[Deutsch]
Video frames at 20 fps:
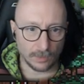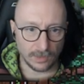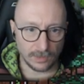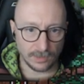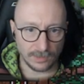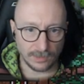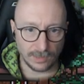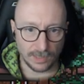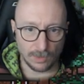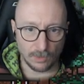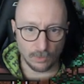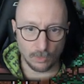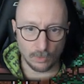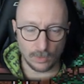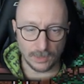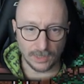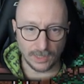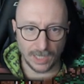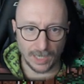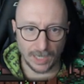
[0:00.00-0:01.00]
das sieht ja
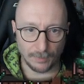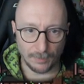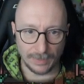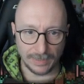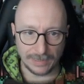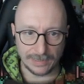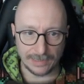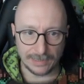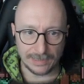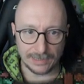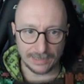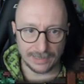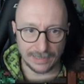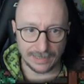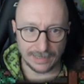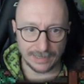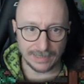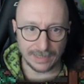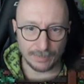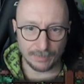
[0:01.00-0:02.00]
ultra pixelig
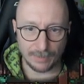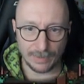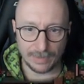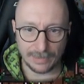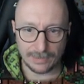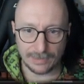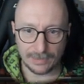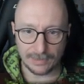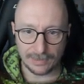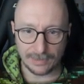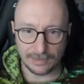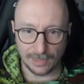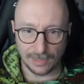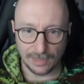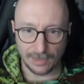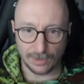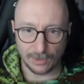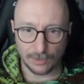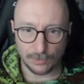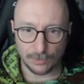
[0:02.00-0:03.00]
16 Pixel
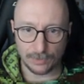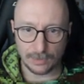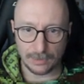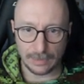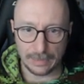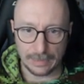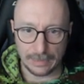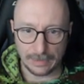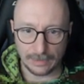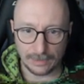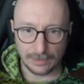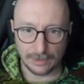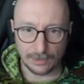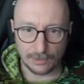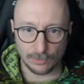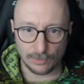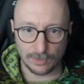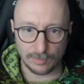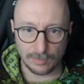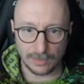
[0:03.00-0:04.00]
Style aus. Die
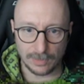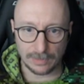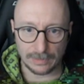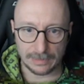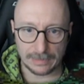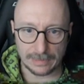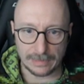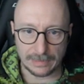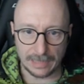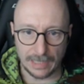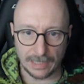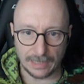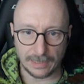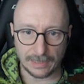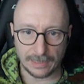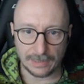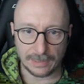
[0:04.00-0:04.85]
Jungs mit ihren Knarren an.